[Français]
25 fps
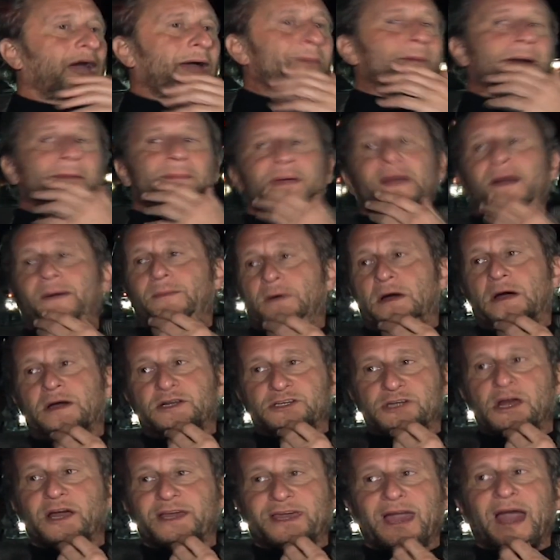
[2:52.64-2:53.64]
dirais ma mère,
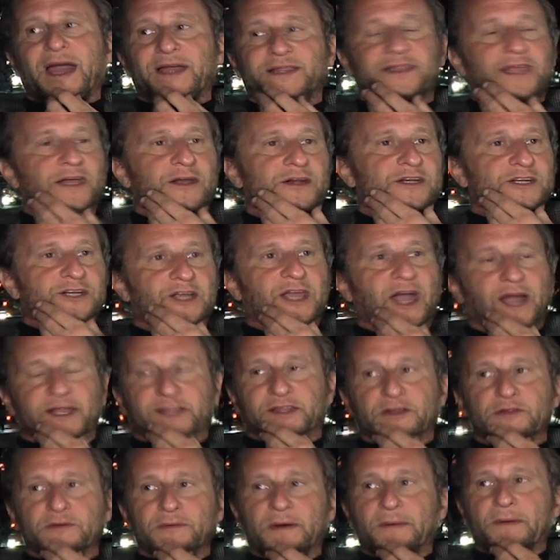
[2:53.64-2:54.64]
moi. J'ai un caractère, le
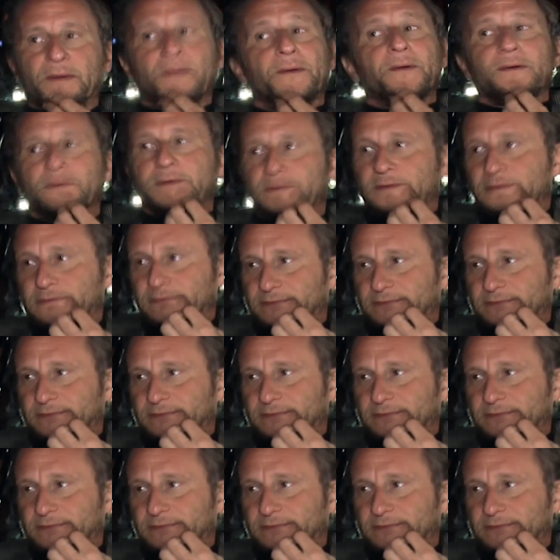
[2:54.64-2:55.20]
caractère de ma maman.